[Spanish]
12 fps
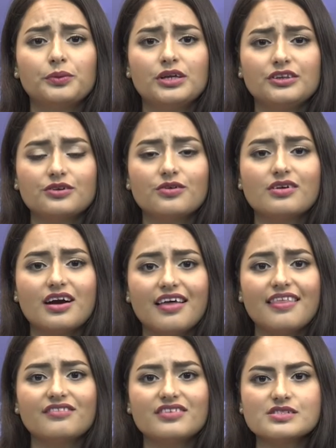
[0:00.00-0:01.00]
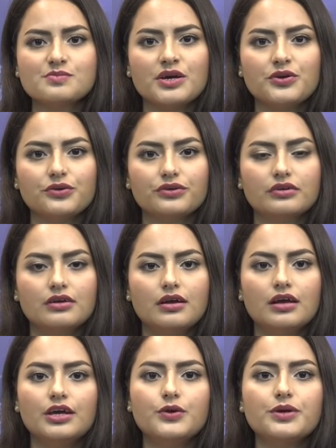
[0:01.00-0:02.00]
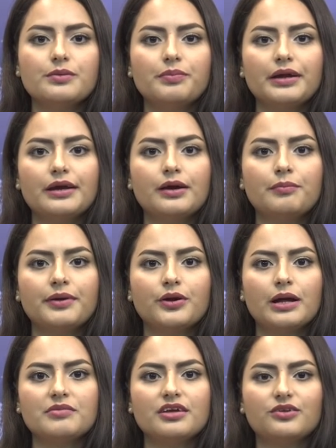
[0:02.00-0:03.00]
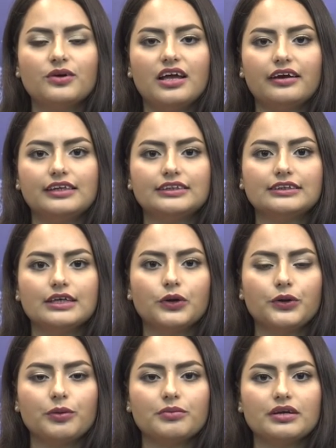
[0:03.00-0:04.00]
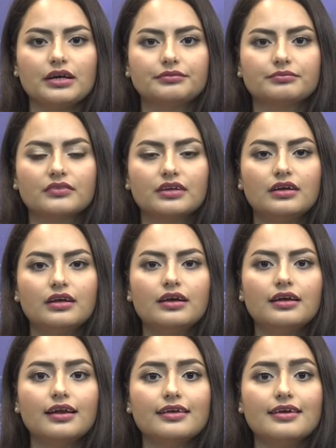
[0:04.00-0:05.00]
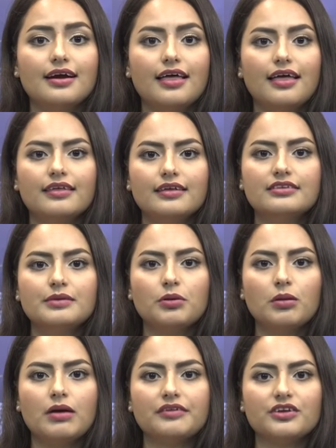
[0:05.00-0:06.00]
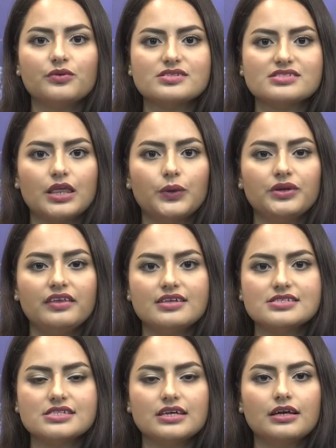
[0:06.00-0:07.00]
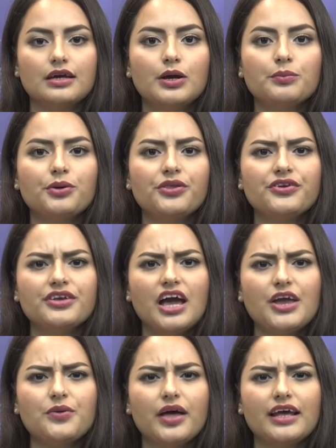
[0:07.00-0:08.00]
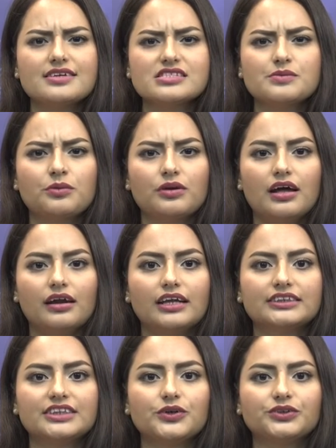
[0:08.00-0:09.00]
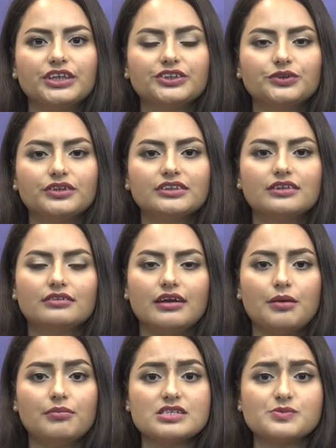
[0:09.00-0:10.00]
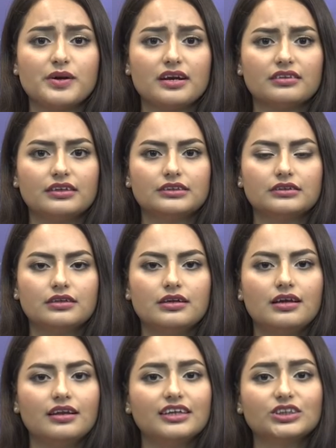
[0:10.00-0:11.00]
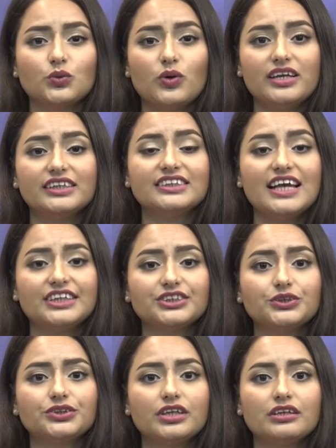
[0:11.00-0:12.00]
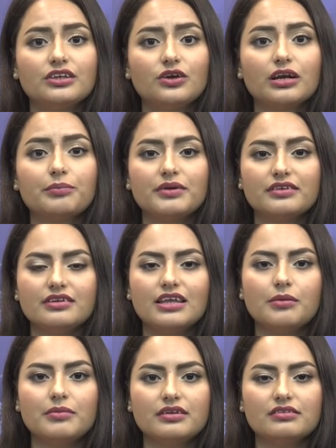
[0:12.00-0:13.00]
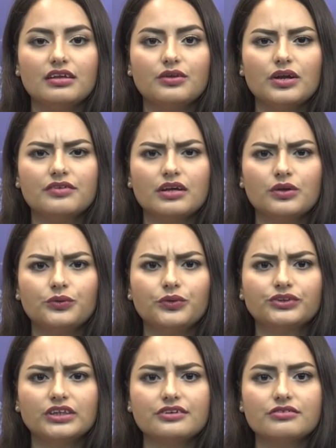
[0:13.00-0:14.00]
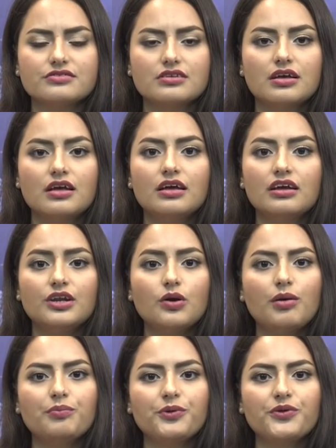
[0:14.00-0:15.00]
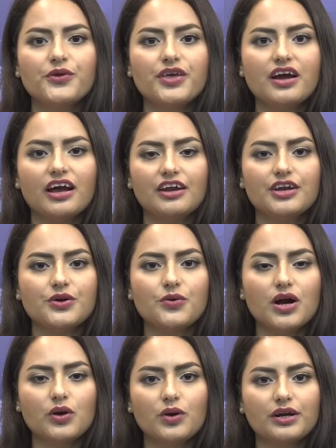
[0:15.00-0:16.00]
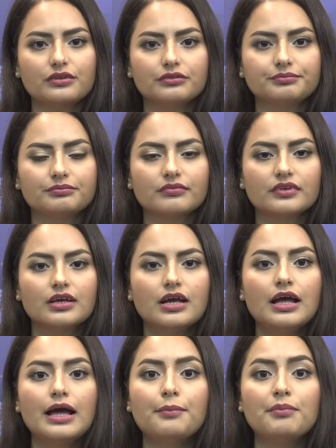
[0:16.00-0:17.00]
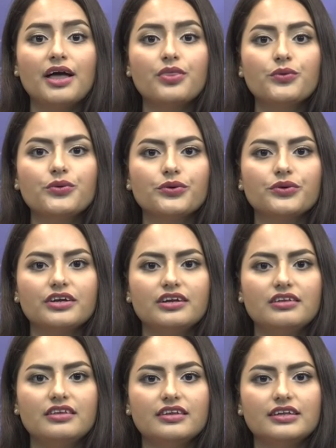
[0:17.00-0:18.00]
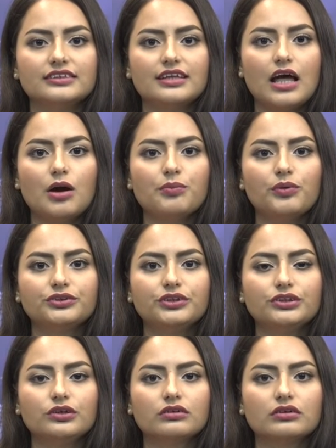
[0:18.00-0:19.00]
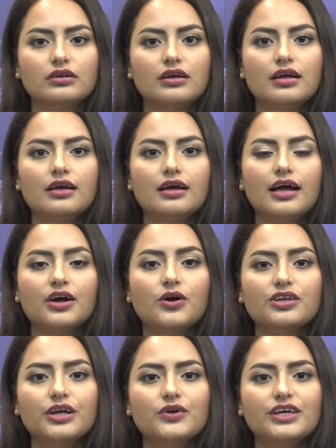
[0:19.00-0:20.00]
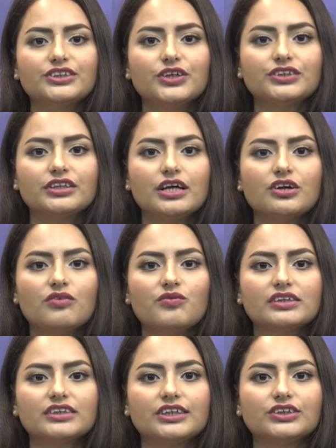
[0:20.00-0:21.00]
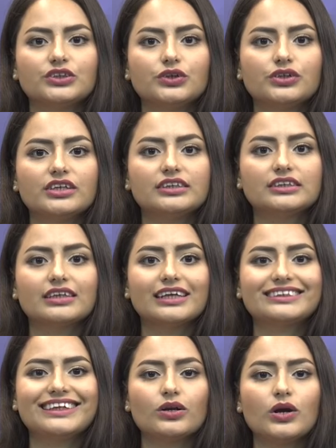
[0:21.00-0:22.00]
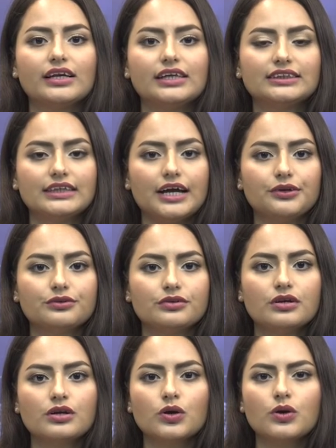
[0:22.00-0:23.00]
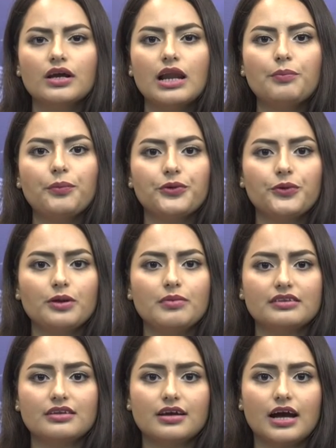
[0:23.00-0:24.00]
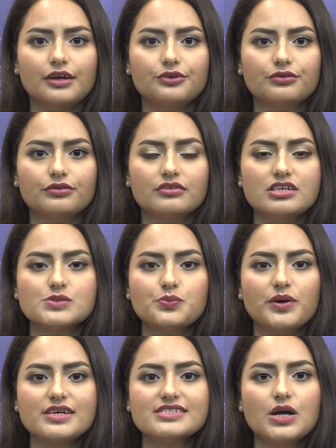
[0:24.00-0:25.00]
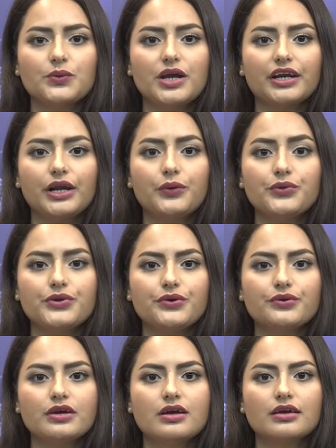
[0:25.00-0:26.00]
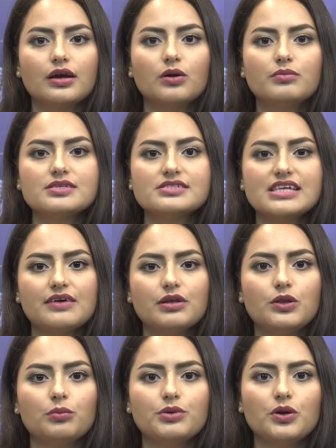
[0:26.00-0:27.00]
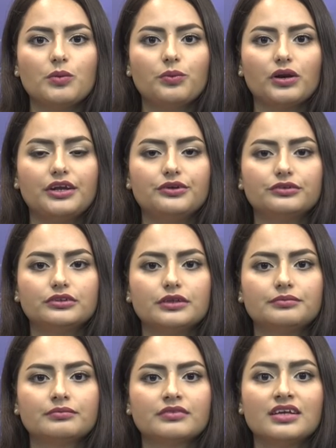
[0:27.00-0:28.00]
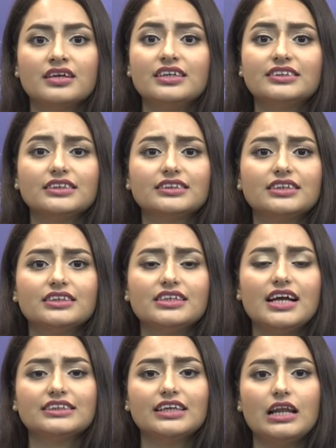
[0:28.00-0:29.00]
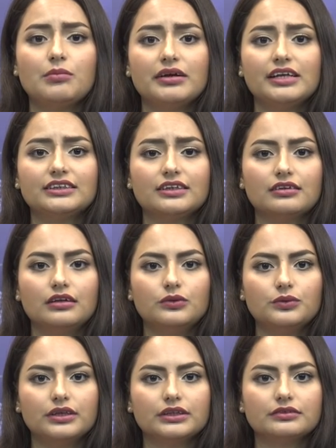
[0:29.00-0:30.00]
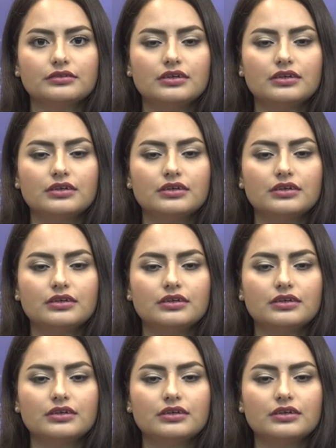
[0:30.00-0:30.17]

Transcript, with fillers: político cada vez mayor y un empeoramiento de la crisis económica. La llegada del diplomático estadounidense podría ayudar a estimular las negociaciones entre ambas partes, las cuales se han sostenido repetidamente durante algunos años y no han podido llegar a ningún acuerdo. Maduro y líderes de la oposición acordaron en sostener conversaciones que se organizaron con el apoyo del Vaticano, después de una reunión que comenzaba el domingo por la noche y se extendía hacia el amanecer del lunes.